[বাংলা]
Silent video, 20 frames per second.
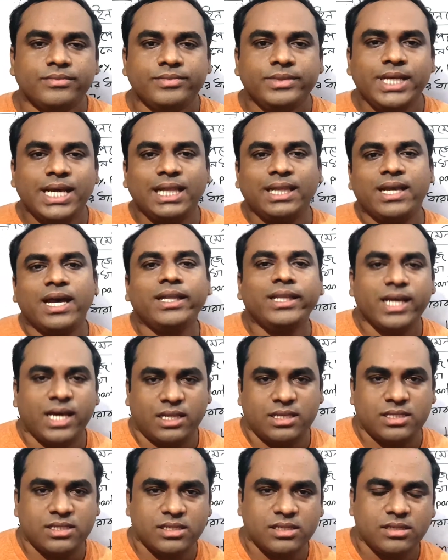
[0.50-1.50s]
ডিয়ার
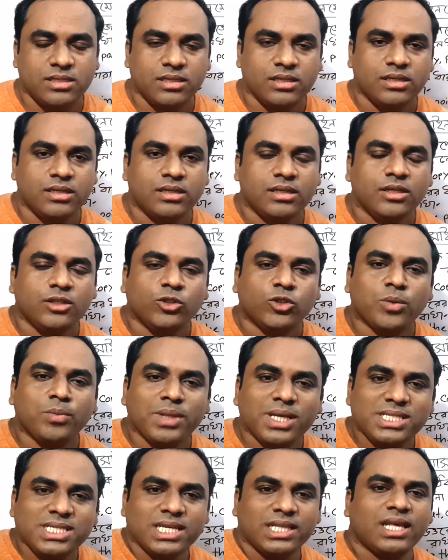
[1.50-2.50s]
লার্নার্স
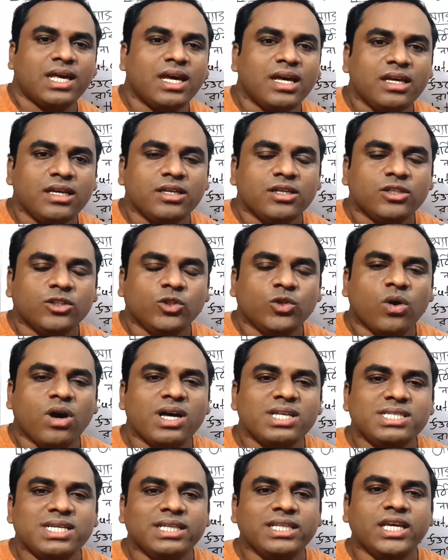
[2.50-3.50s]
তোমরা যারা দু
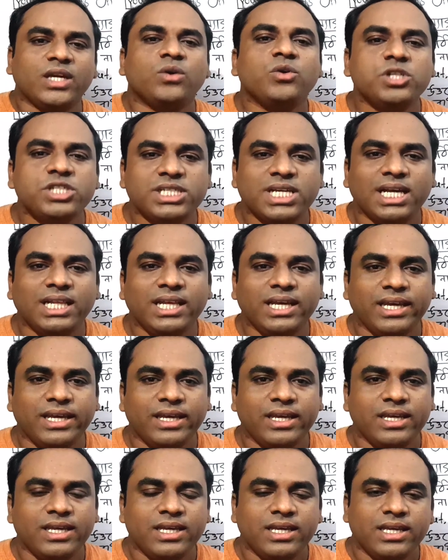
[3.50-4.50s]
সালে
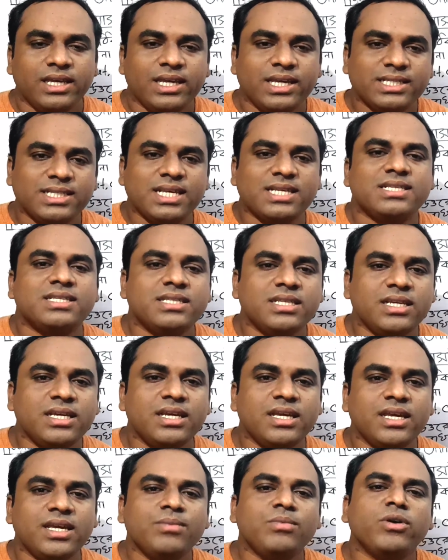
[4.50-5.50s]
এসএসসি
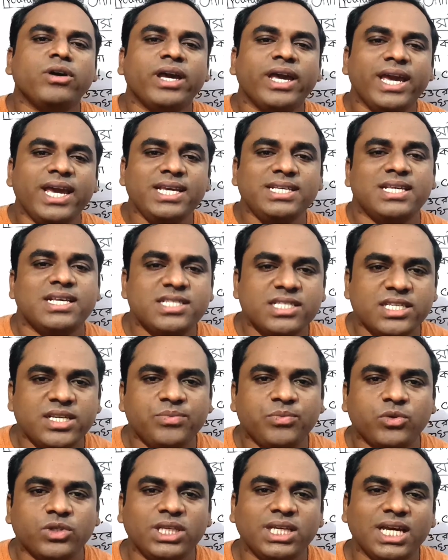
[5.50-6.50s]
এবং এইচএসসি
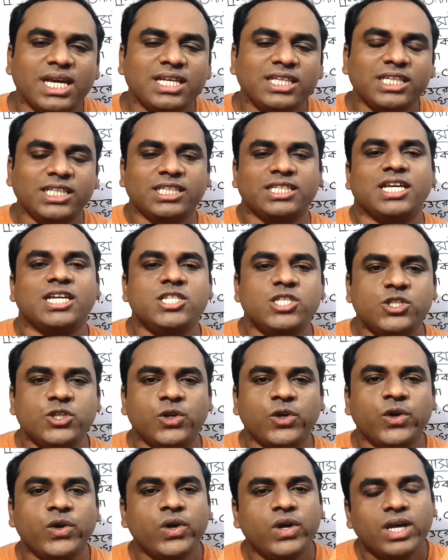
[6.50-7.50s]
পরীক্ষা দিতে যাচ্ছ
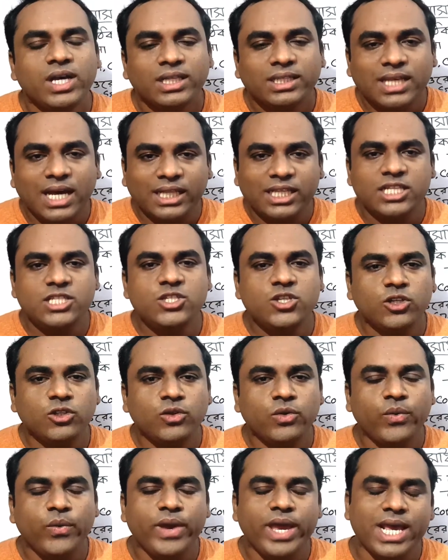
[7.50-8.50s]
তাদের জন্য
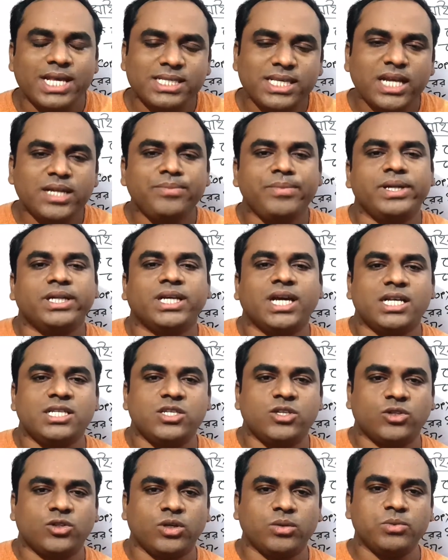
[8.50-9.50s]
অ্যাসাইনমেন্ট
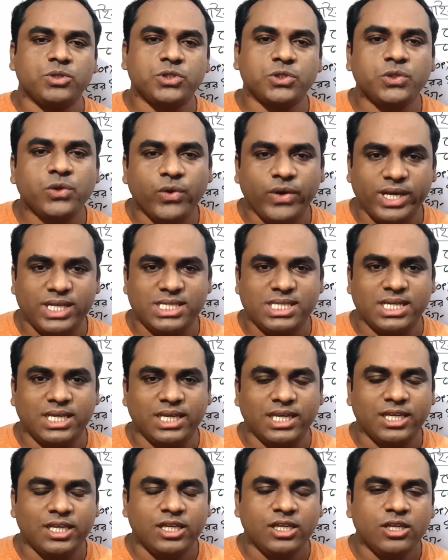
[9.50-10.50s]
কার্যক্রম শুরু হয়েছে
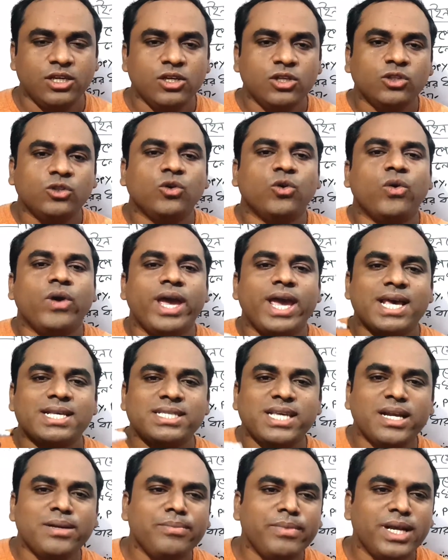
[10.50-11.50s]
তো
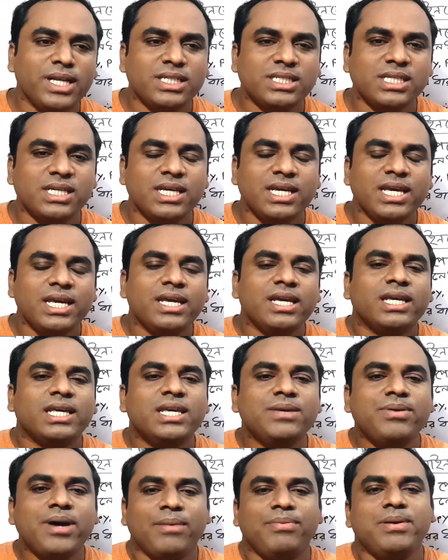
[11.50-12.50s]
অ্যাসাইনমেন্ট
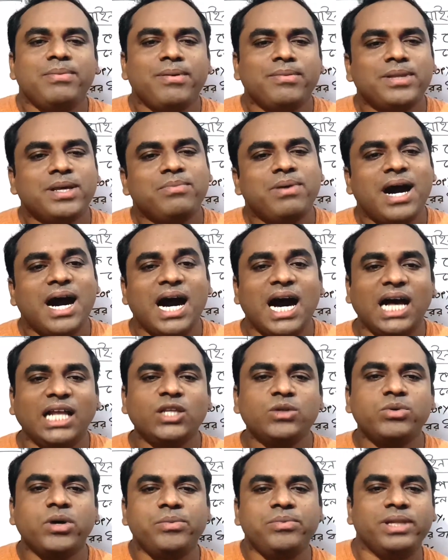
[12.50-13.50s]
কিভাবে আমরা
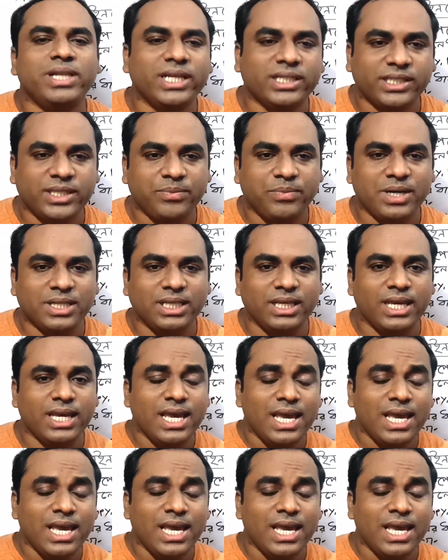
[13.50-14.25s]
ভালোভাবে লিখতে পারি